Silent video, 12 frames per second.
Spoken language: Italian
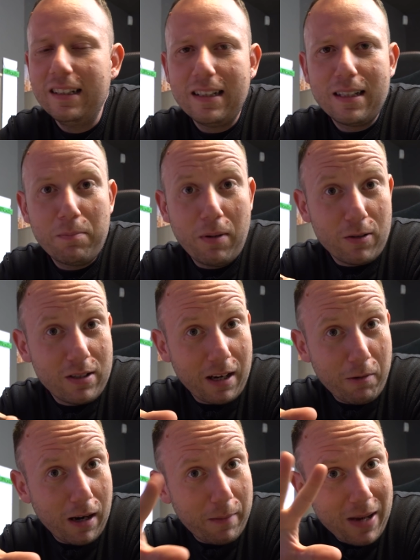spero
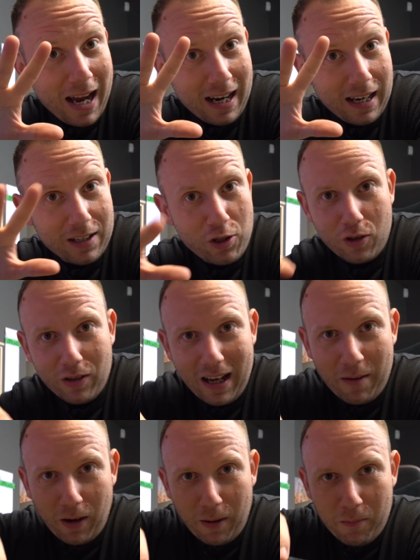sia quella bianca, ci
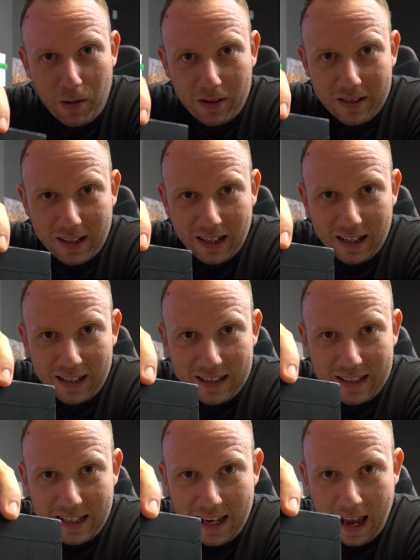godiamo l'unboxing
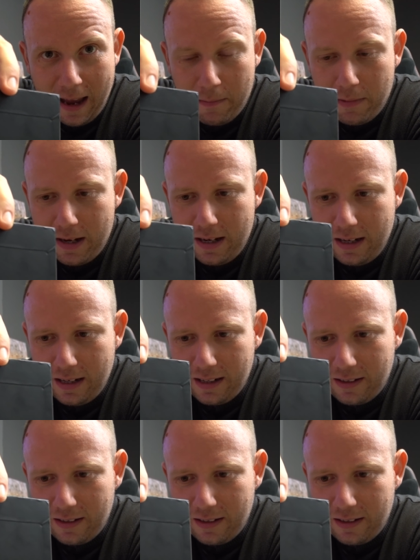insieme